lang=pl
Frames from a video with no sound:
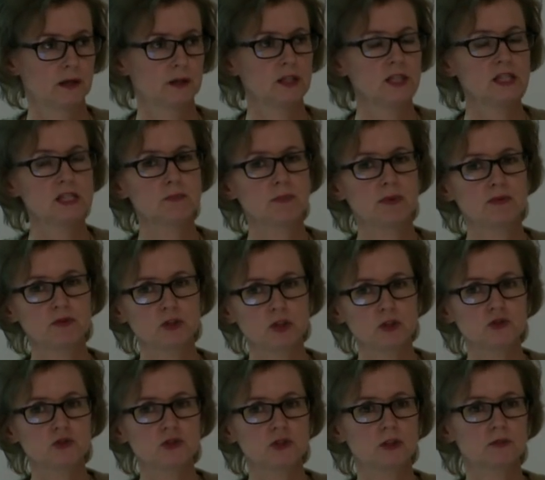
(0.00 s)
I z
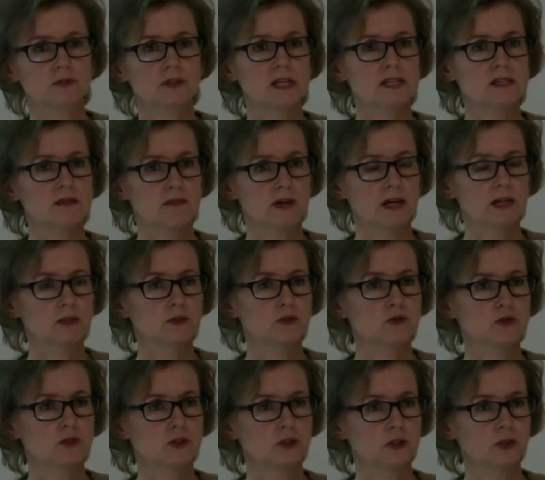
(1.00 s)
pewnością ta
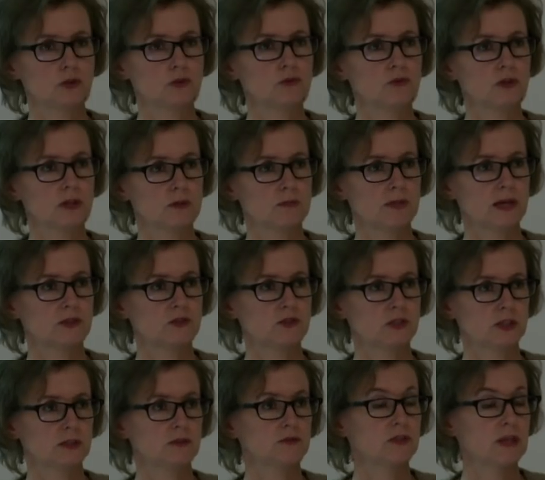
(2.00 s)
zawartość glinu w
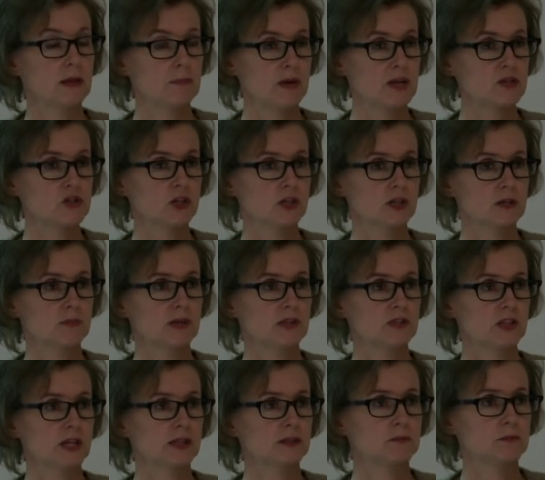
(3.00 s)
herbacie, w naparze
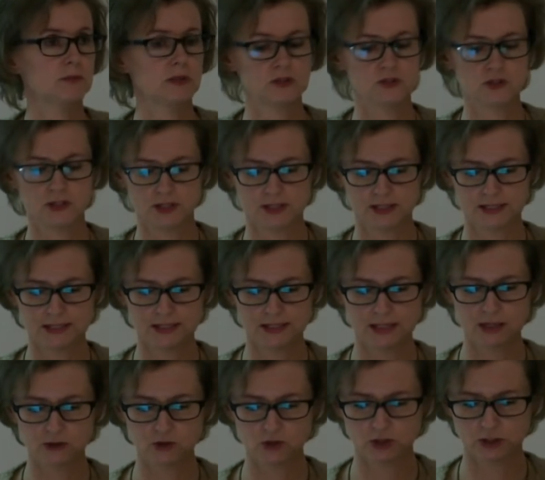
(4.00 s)
herbacianym będzie
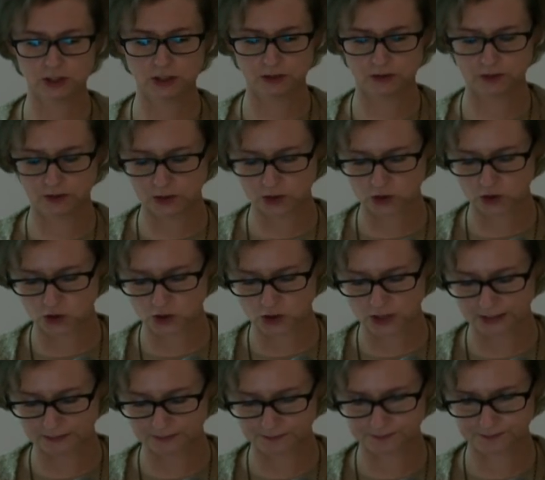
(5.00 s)
znacznie niższa.